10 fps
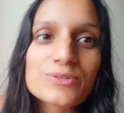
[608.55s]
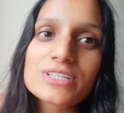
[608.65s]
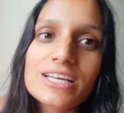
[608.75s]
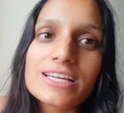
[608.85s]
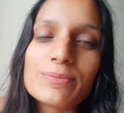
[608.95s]

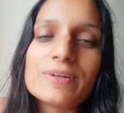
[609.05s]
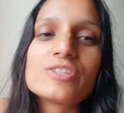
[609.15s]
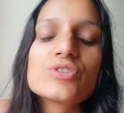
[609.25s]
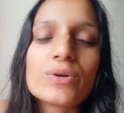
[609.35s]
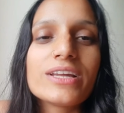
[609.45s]
उसके लिए
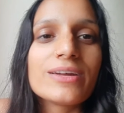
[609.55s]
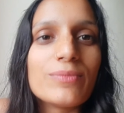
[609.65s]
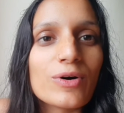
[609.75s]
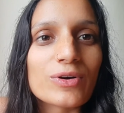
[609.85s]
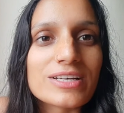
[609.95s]
प्लीज जुड़े रहे
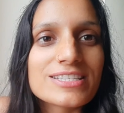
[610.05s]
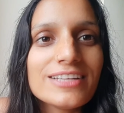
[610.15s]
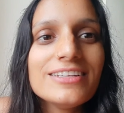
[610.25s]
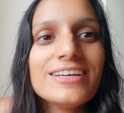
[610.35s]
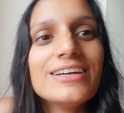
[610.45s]
ब्लॉग के
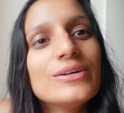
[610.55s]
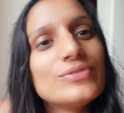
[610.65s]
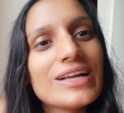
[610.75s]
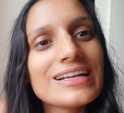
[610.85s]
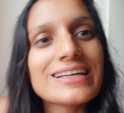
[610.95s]
साथ
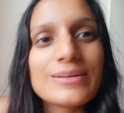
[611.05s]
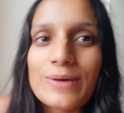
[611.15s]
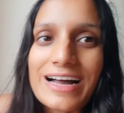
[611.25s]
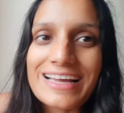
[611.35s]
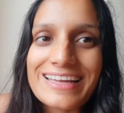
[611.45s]
फिलहाल के लिए
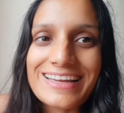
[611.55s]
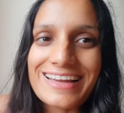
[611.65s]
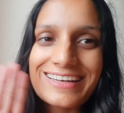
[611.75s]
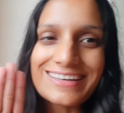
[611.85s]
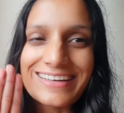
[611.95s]

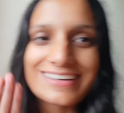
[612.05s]
बाय